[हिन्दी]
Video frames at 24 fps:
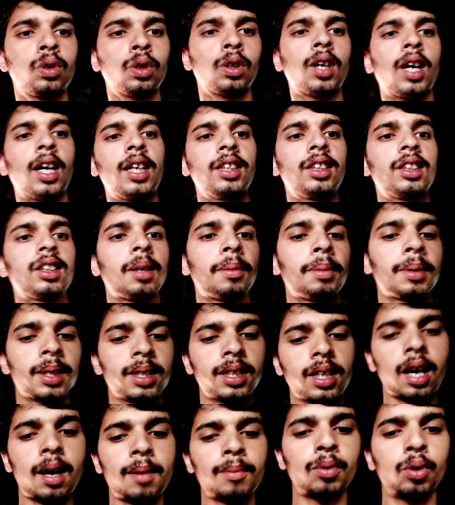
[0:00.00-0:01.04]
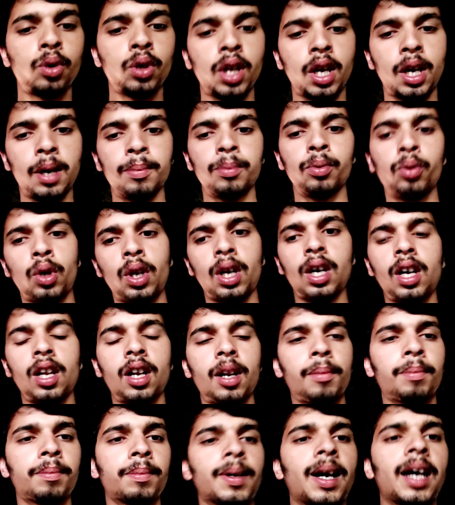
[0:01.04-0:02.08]
तो गाइस अभी काम हो गया है पूरा और
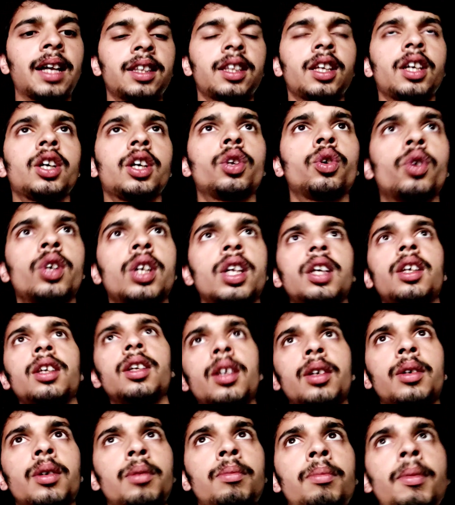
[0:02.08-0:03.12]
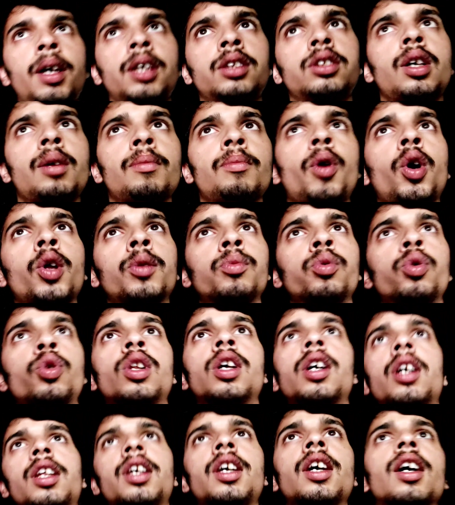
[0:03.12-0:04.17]
अब खाते हैं रोटी भाई साहब बहुत भूख
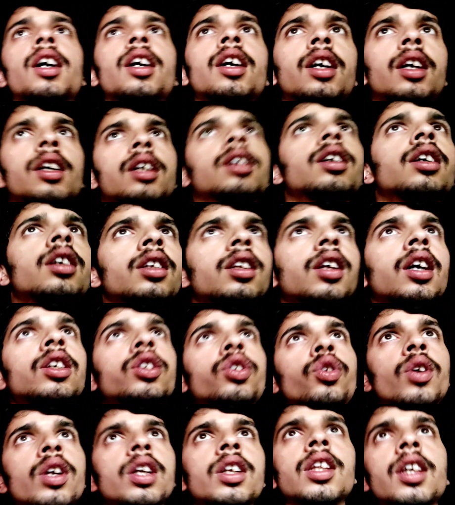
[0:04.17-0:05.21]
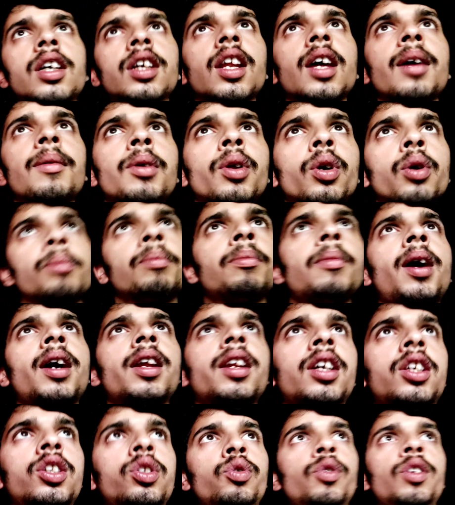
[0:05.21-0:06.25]
लग रही है एक रेस्टोरेंट दिख रहा है मेरे को
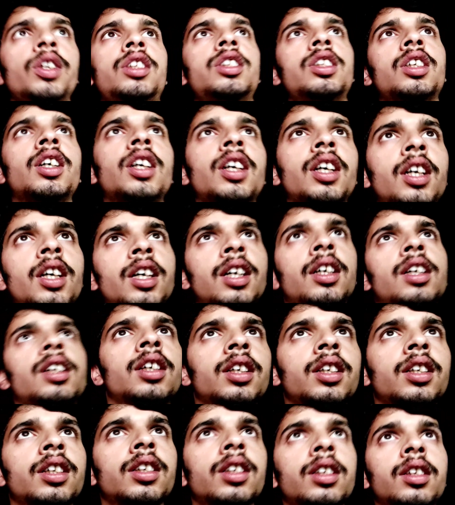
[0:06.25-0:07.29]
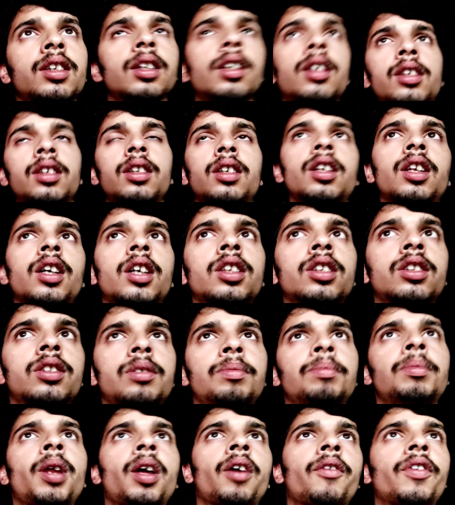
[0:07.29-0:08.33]
मानिक स्वीट्स
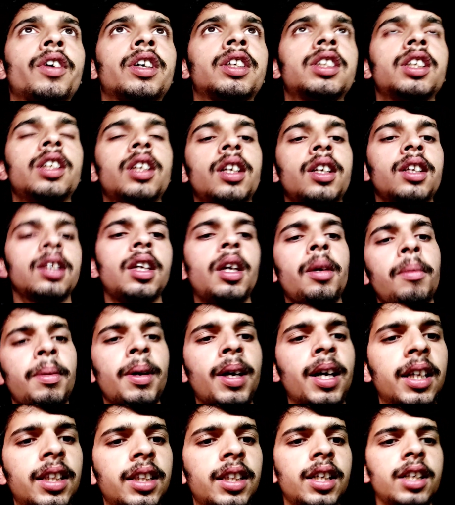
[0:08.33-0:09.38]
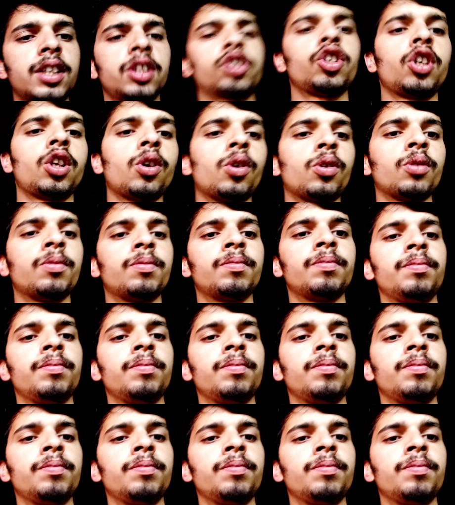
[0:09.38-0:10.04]
लंच ब्रेकफास्ट डिनर यहीं पे खाते हैं चलो